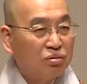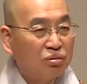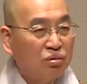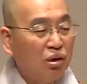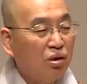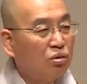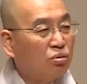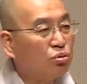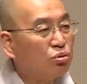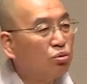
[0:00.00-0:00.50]

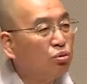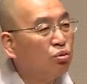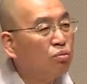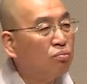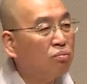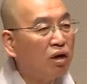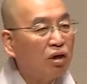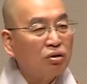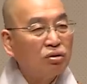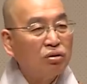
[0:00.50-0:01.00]
애가 어디
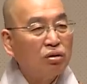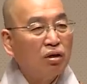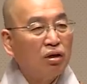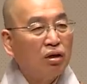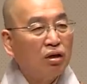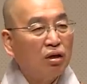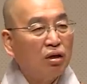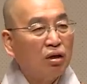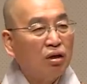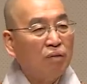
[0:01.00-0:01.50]

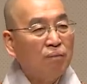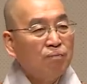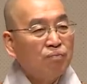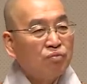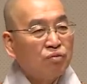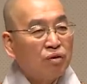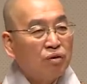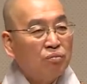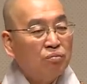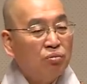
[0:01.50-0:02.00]

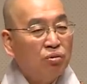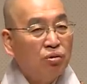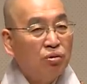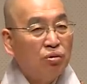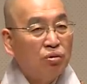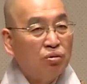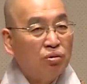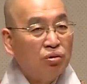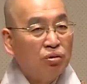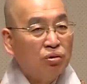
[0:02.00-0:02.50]
엄마한테
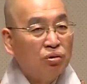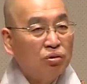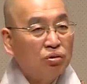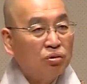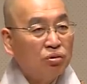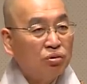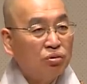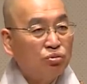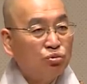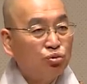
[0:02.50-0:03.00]

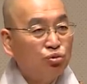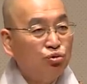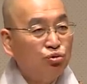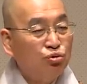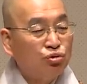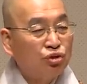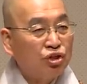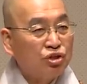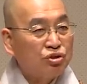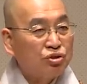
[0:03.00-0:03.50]
뭐둘
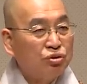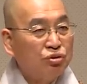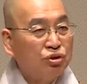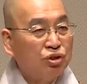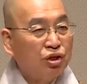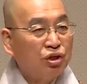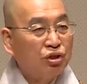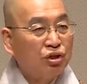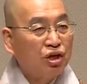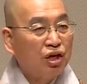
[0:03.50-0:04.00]
중에
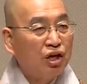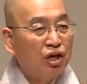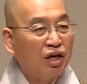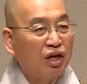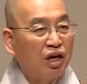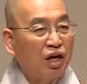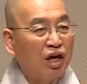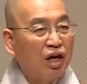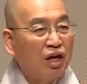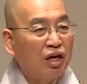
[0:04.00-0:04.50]
선택을
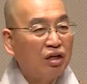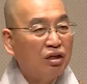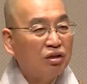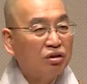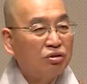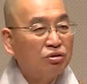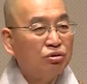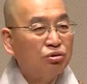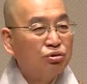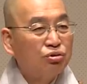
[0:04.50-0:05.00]

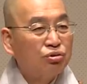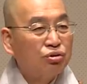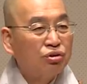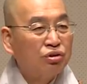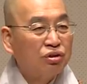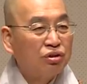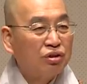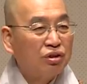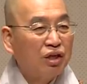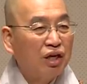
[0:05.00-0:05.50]
해라 그런
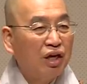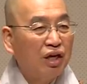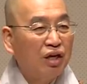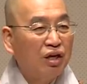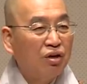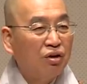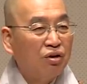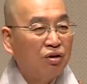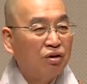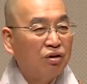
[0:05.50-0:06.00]
소리를
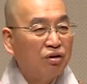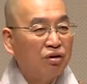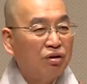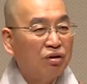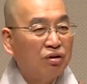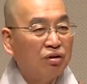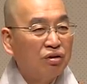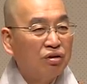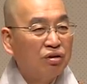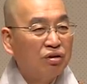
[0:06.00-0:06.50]
해요.
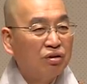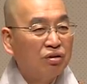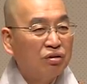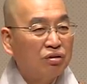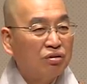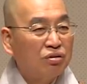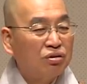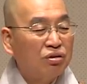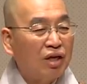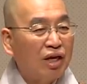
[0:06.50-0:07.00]

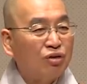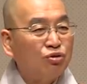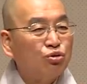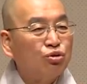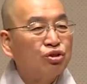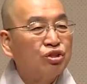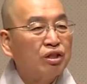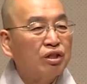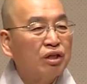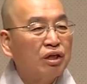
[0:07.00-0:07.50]
그저 안
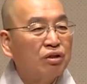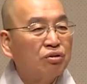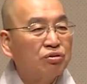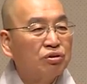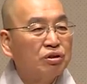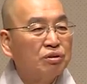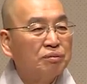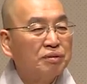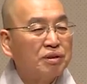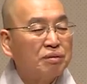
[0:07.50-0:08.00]

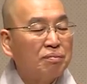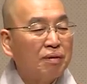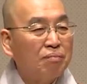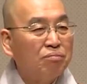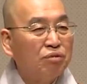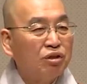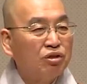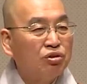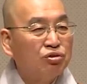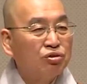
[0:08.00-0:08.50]
쫓아내고 집에서 밥
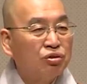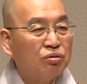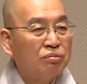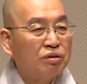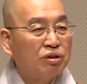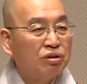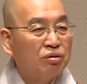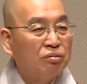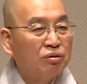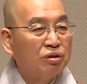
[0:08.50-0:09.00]

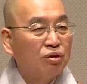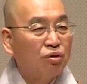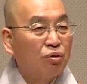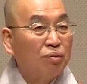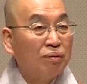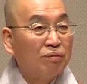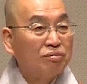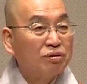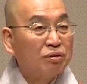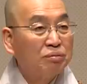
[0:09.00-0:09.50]
먹여주금에도 어머니
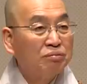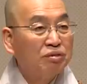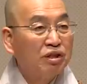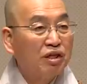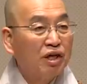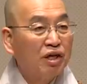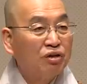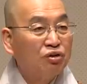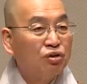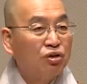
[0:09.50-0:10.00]

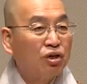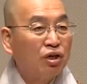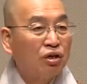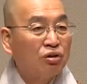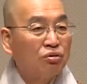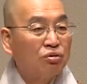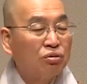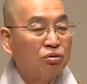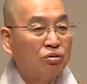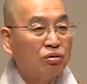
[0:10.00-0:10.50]
고맙습니다 이렇게
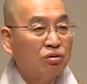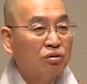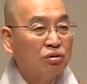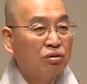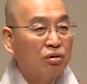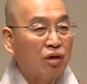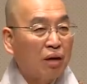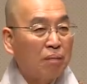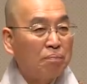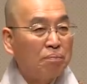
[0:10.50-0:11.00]
하도록
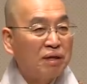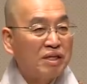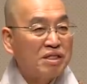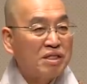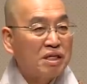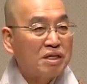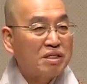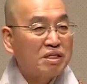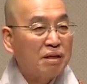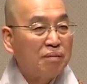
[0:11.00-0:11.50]
딱
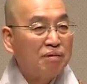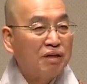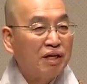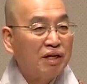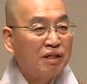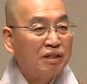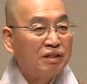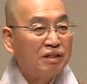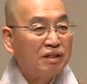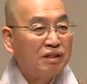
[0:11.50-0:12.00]
바짝
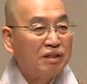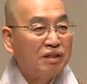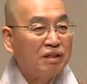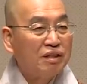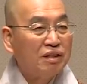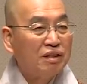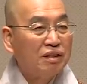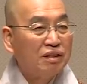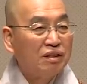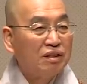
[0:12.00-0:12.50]
잡아야지.
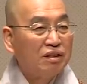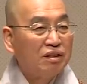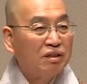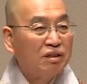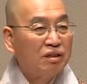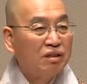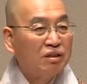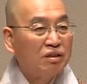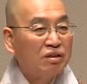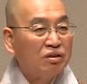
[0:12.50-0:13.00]

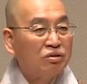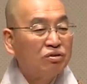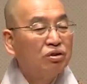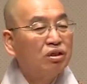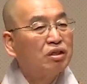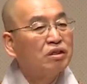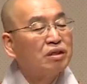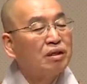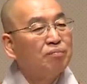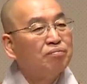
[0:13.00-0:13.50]

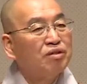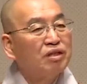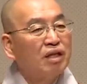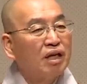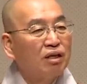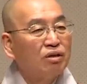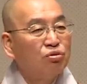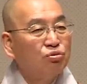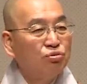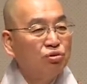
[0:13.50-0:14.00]
근데 그
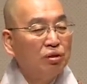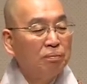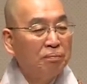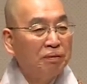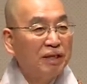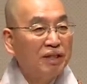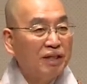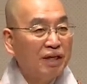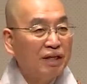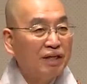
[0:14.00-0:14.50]
잡는다는 게 두드려
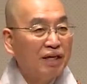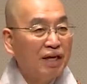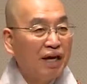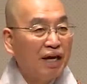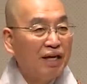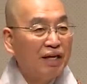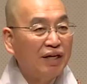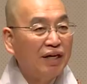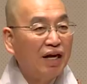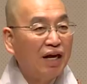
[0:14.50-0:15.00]
팬다는 게
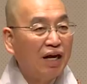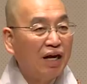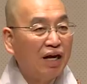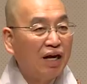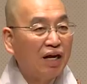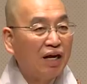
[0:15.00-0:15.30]
아니라